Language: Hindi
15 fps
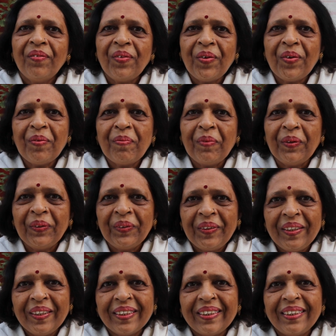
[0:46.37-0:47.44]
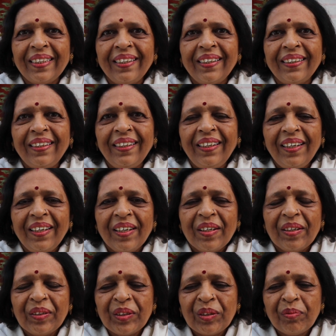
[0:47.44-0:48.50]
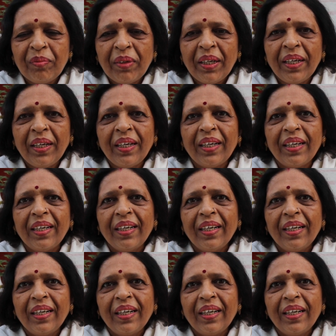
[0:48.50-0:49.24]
वो बहुत ही अच्छी लगी उसमें